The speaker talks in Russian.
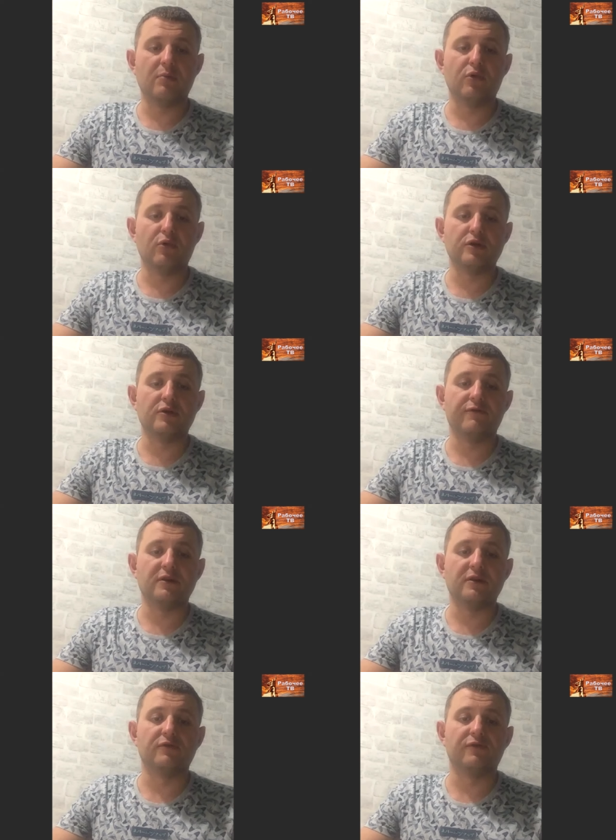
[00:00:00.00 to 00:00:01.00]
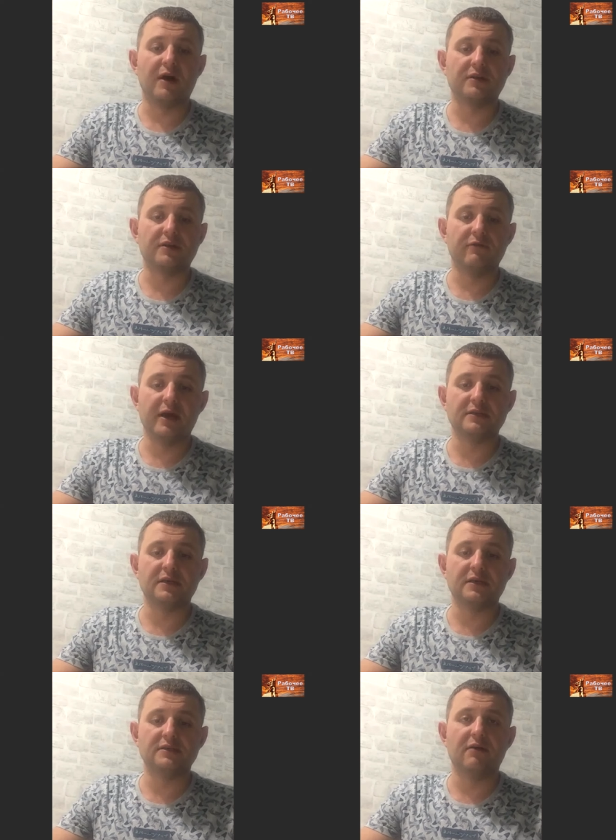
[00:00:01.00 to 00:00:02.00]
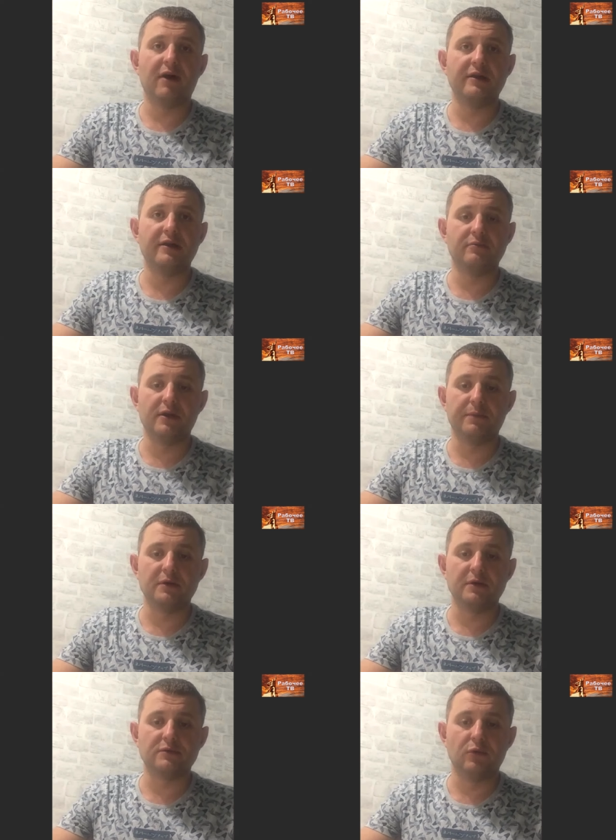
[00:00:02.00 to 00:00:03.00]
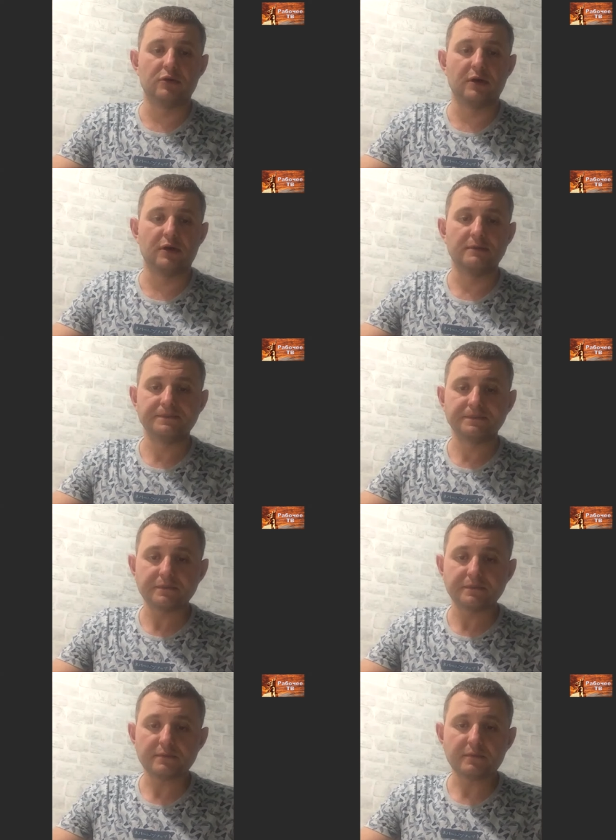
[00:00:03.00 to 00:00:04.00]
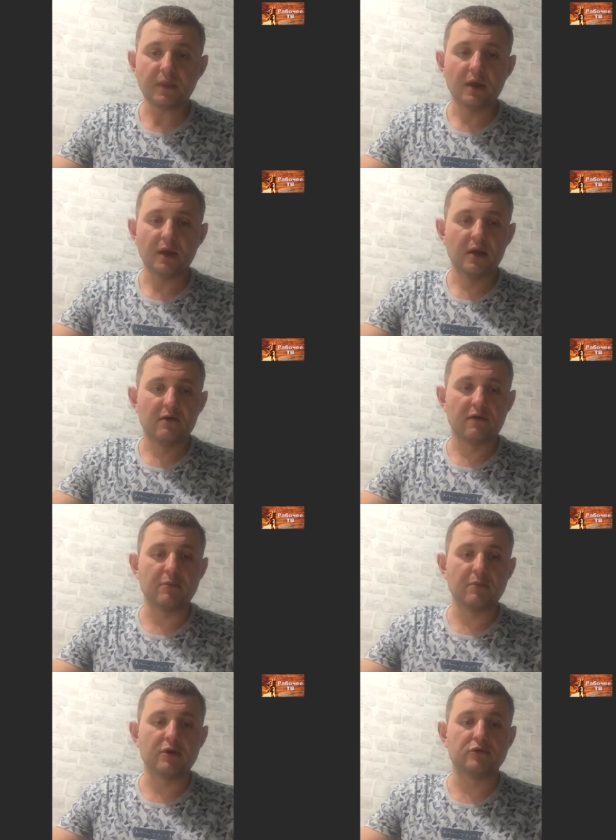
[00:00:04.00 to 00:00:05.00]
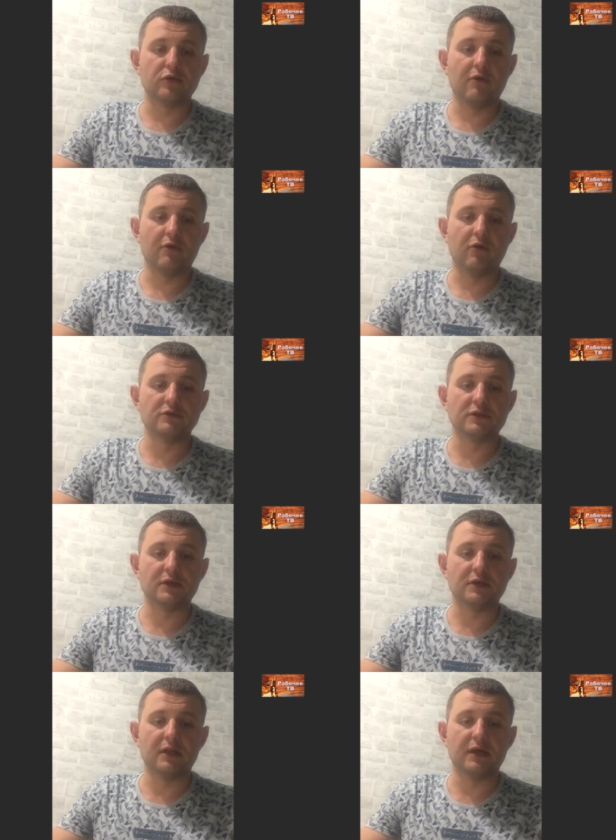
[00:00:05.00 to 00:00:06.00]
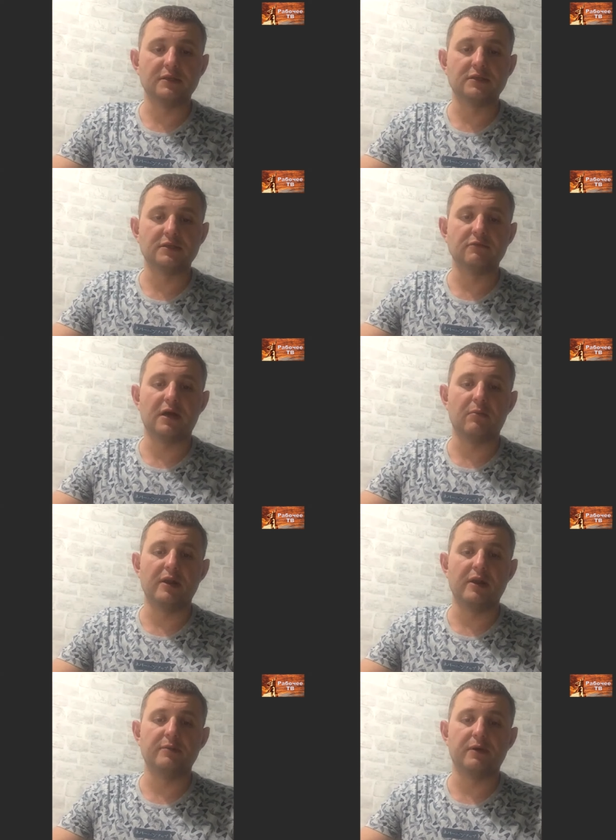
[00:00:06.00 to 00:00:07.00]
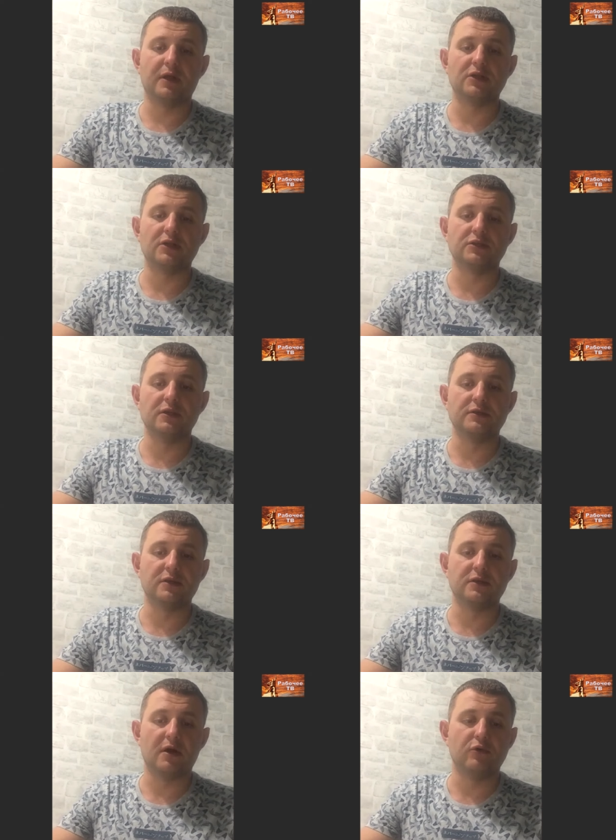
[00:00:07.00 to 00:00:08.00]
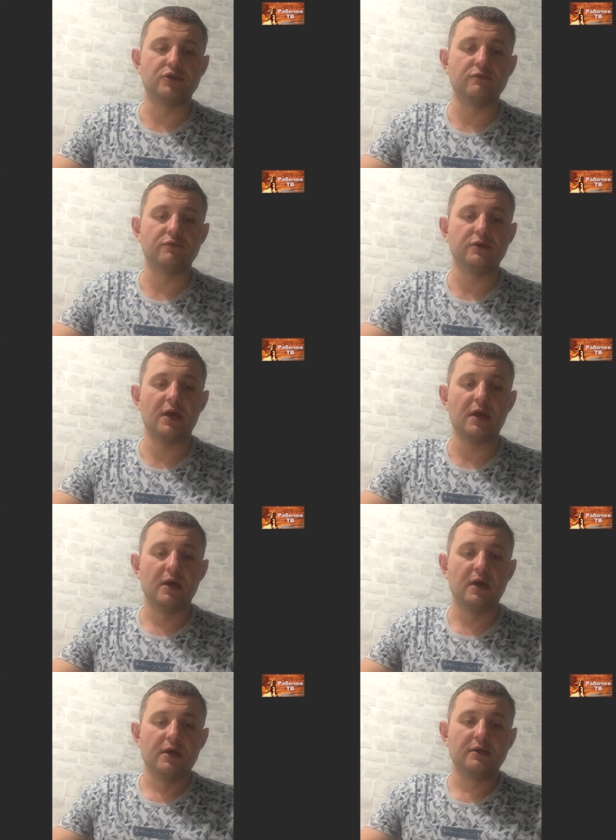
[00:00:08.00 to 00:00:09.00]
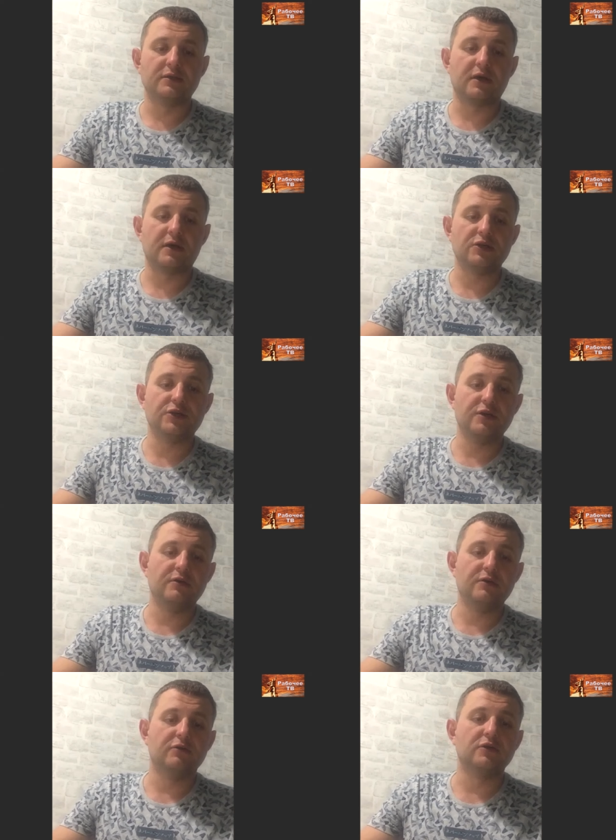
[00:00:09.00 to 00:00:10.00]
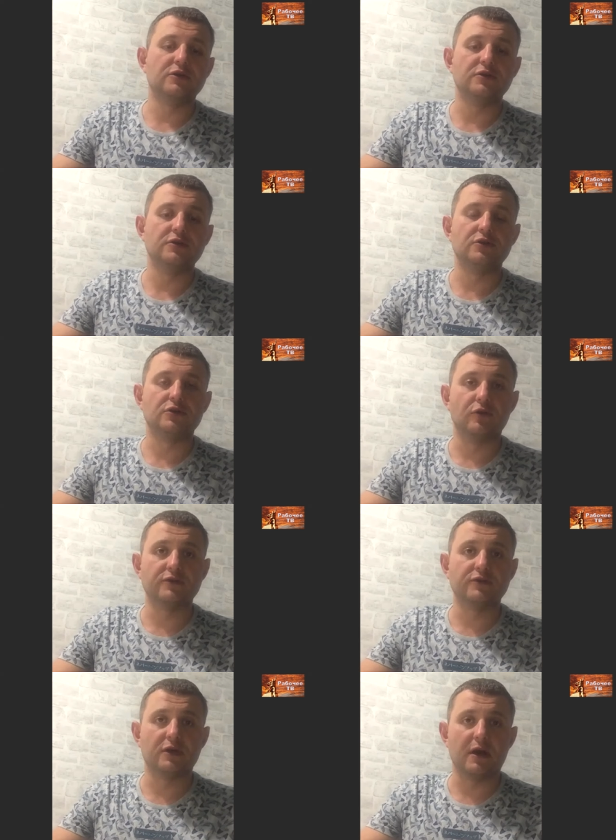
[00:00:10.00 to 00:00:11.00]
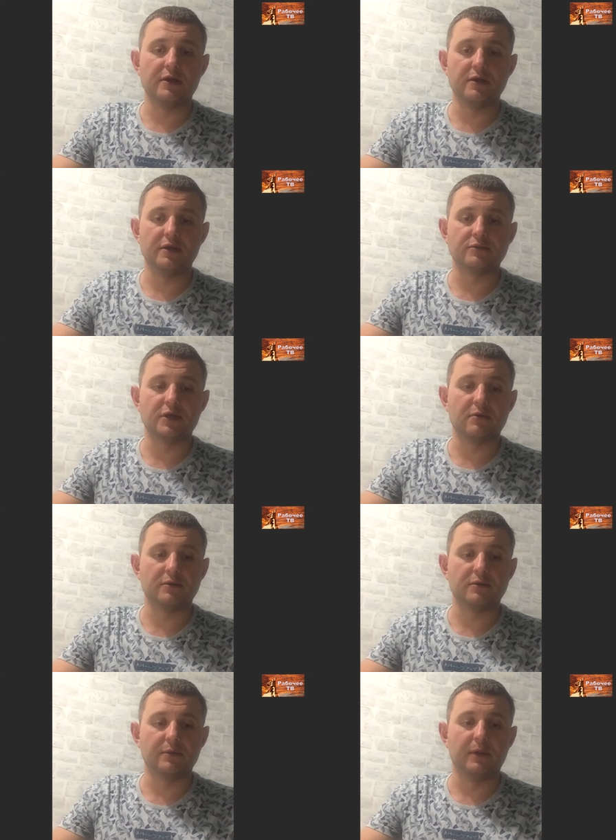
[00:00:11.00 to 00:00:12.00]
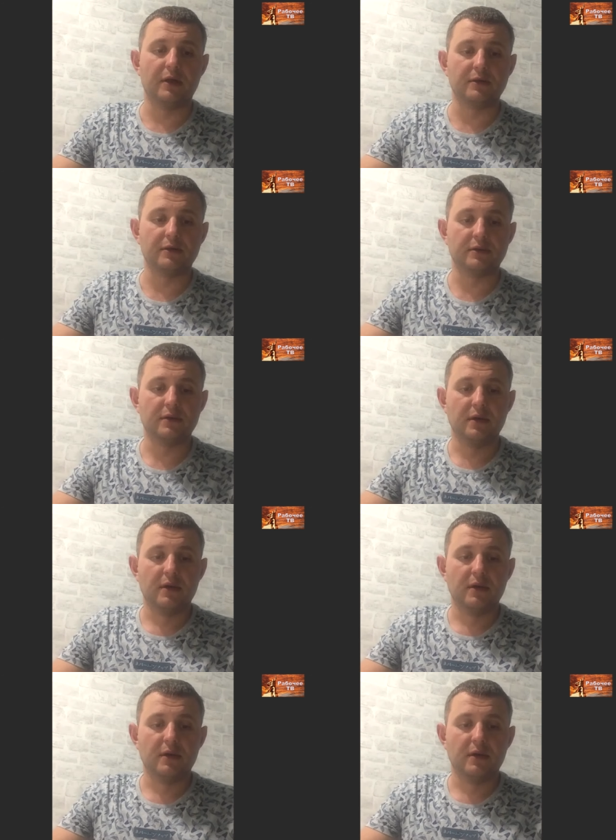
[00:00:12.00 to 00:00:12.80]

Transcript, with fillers: По мнению работников, этот факт является основанием для пересмотра в рамках трудового законодательства нормальной продолжительности рабочего дня и сокращения его до 6 часов с сохранением заработной платы.